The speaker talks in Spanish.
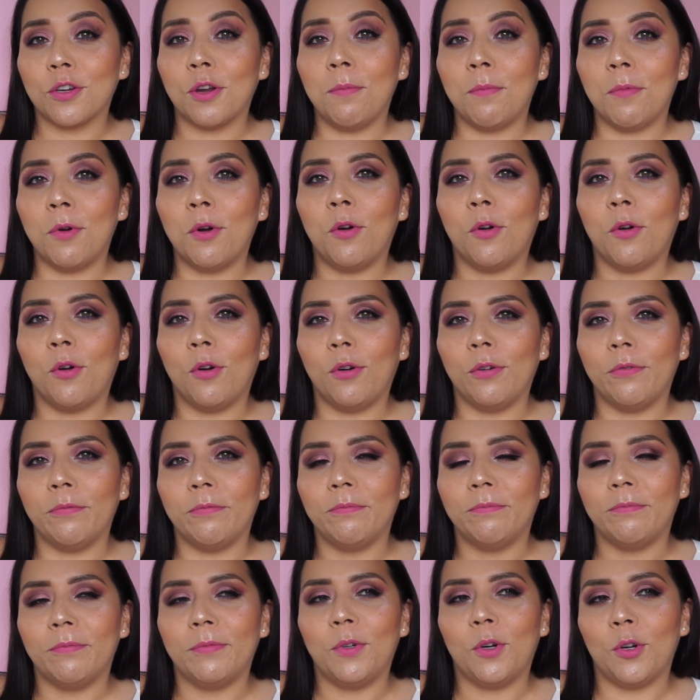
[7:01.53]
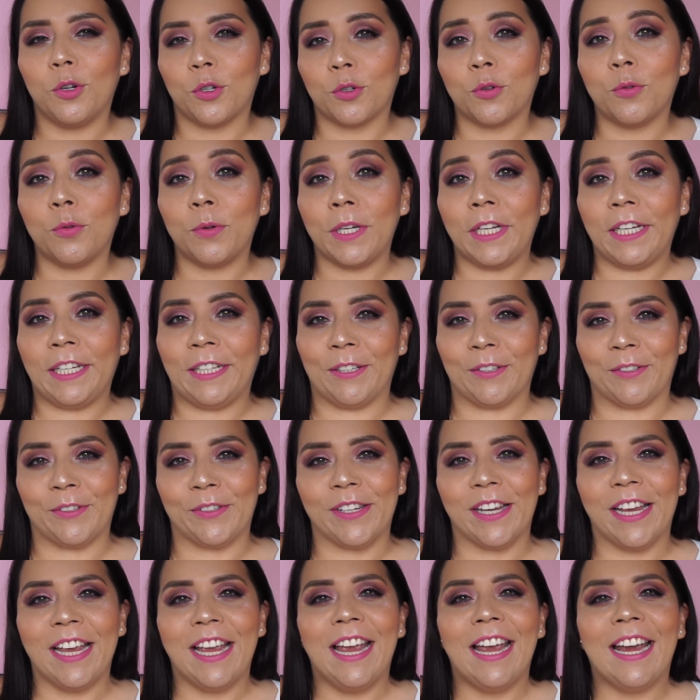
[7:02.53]
como
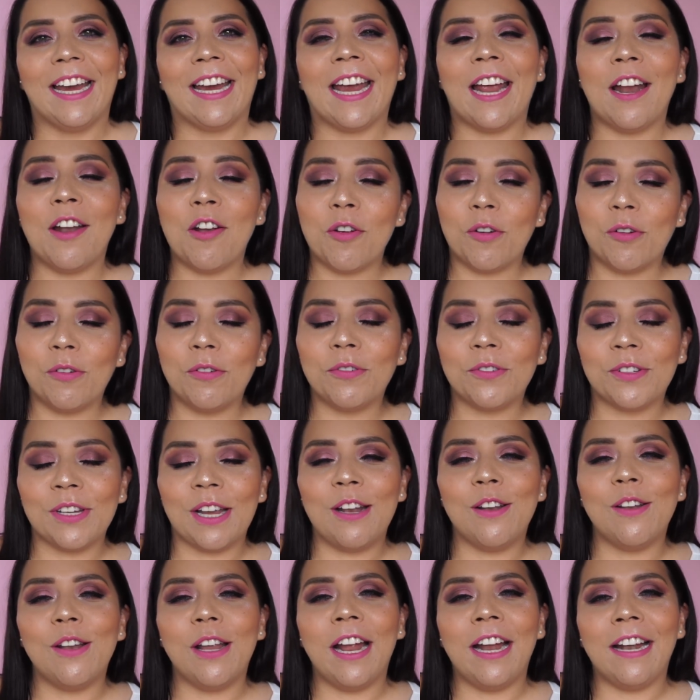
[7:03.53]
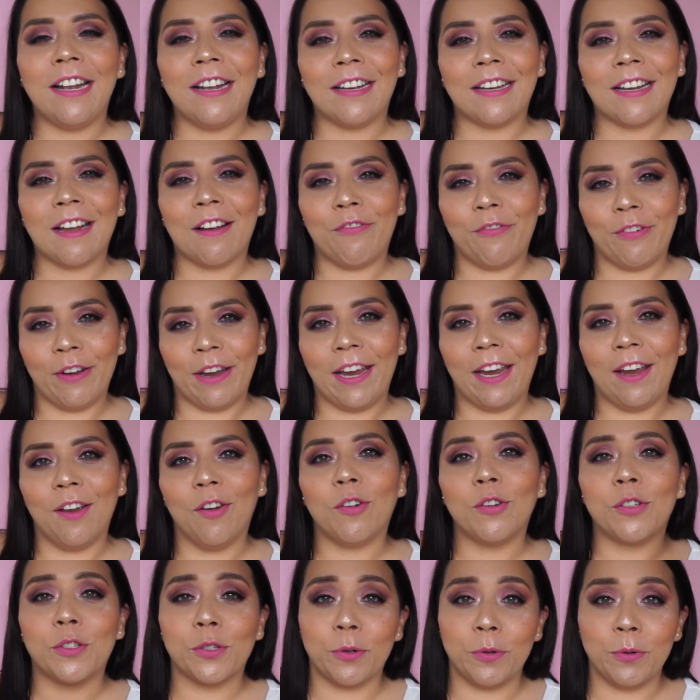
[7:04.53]
oscuritos, que no, o sea, el café
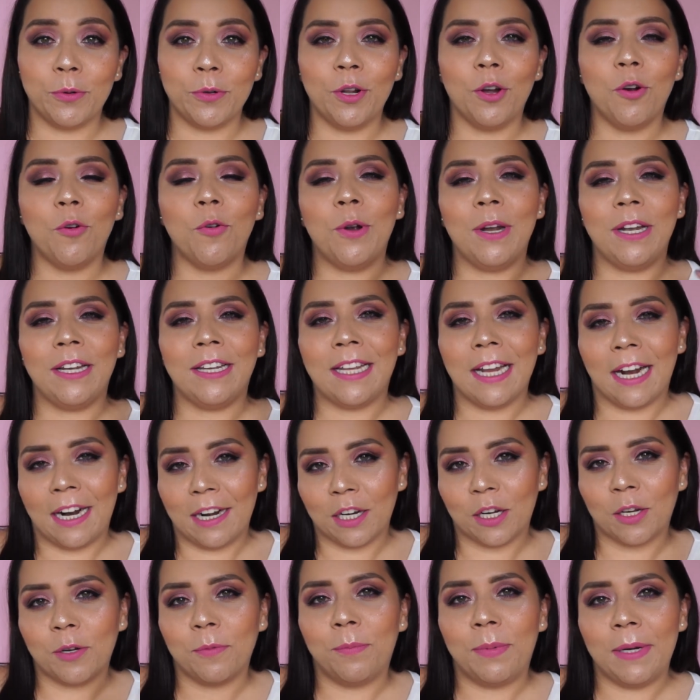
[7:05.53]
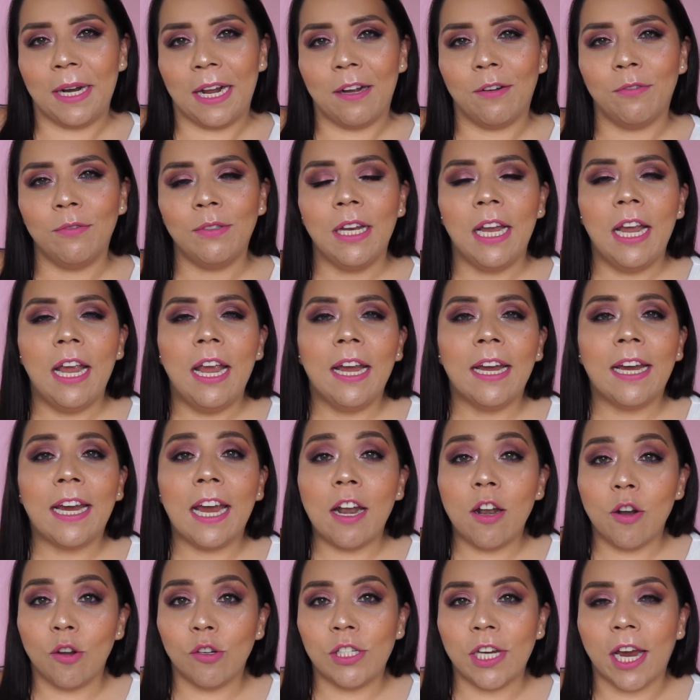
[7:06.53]
oscuro o el dark brown,
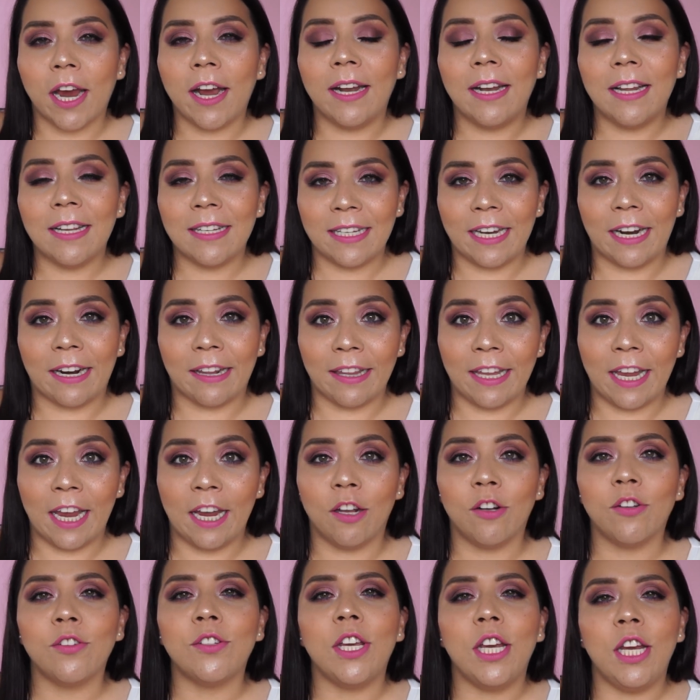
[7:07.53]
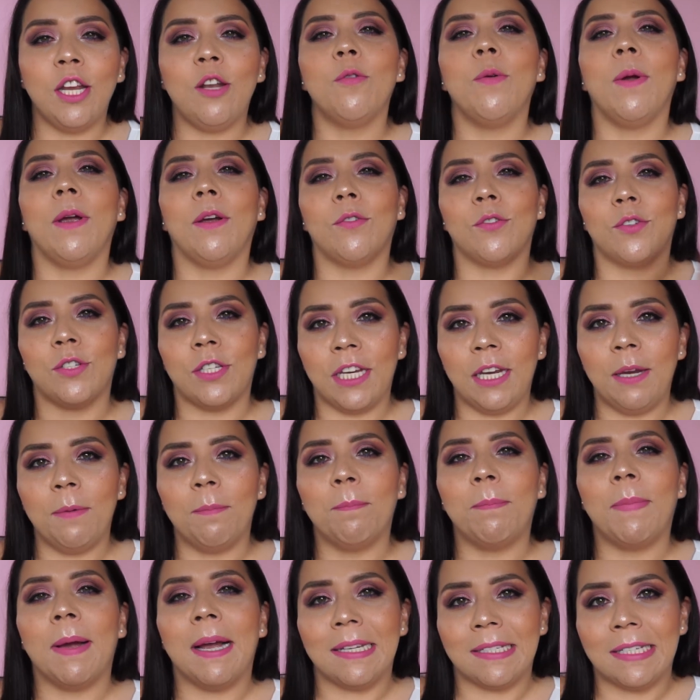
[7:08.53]
que no llegan a ser negros y luego
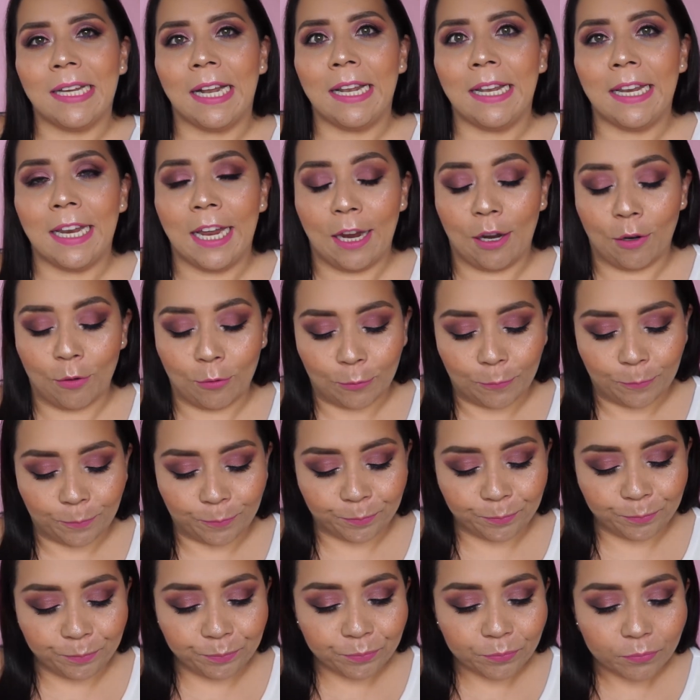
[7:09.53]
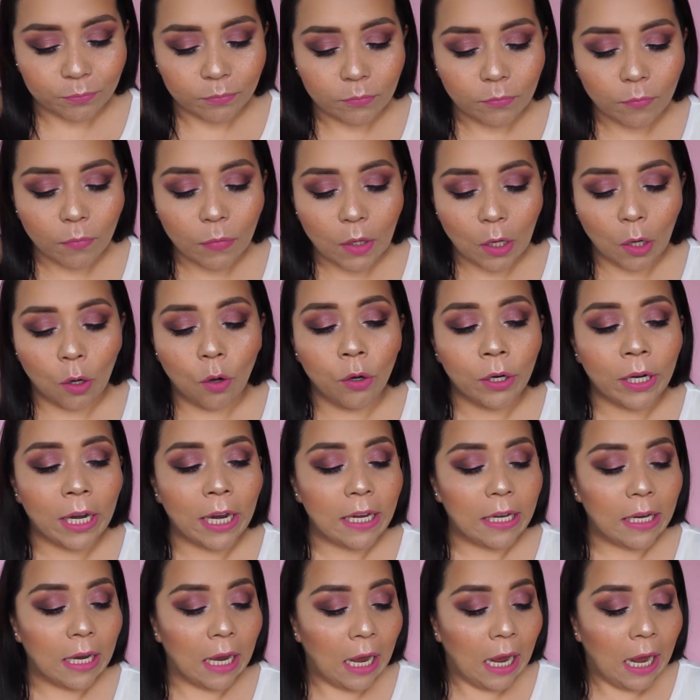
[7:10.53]
sí pasa al negro. Ok,
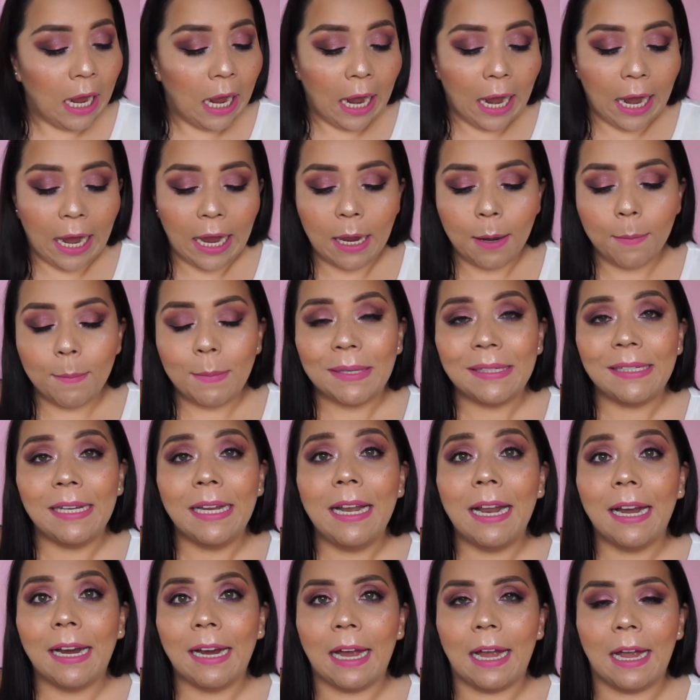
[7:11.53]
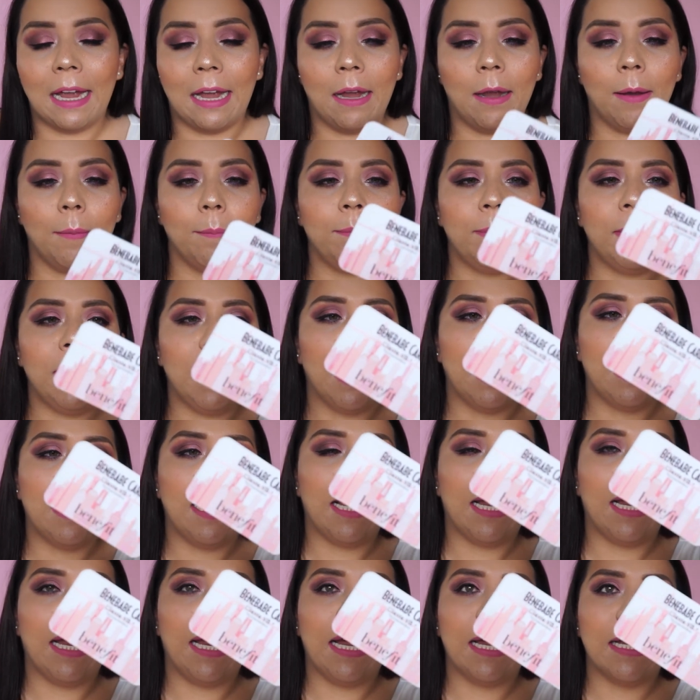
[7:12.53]
además en la caja
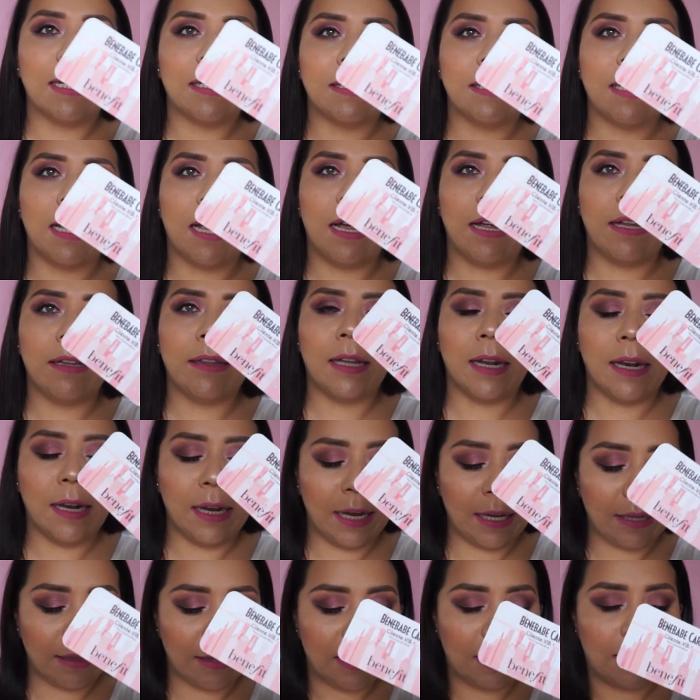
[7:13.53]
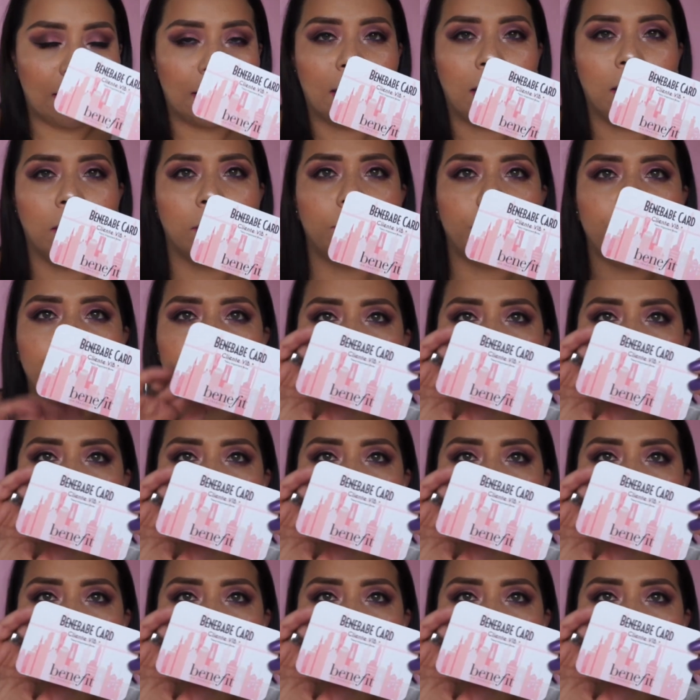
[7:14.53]
viene esta tarjetita.